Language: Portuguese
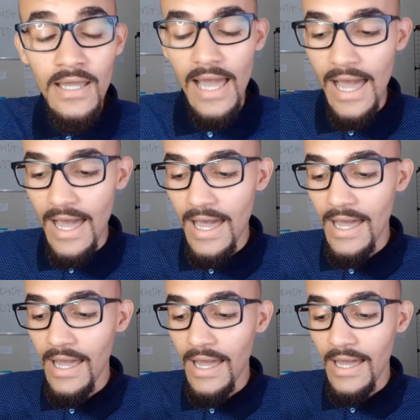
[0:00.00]

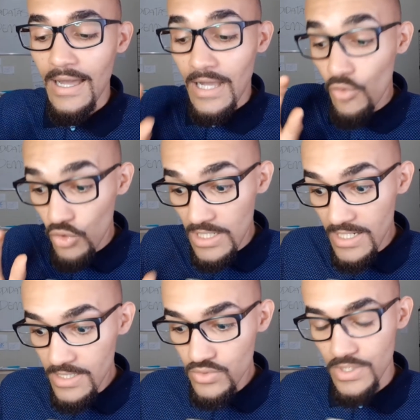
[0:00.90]
a, ah,
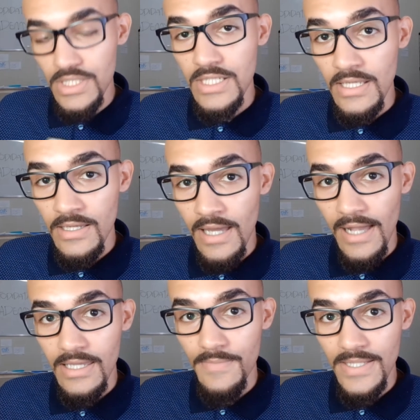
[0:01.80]
olhando assim
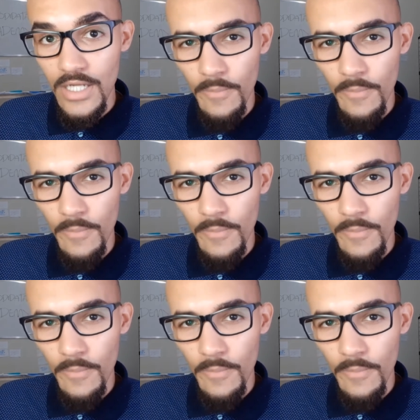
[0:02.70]
aquele material.